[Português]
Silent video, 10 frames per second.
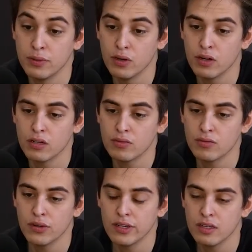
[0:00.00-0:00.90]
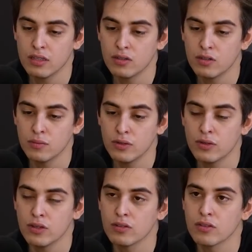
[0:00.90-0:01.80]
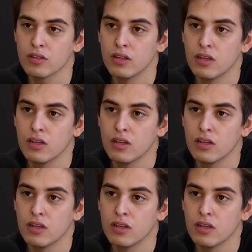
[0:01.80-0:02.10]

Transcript: pior ano foi em 2008,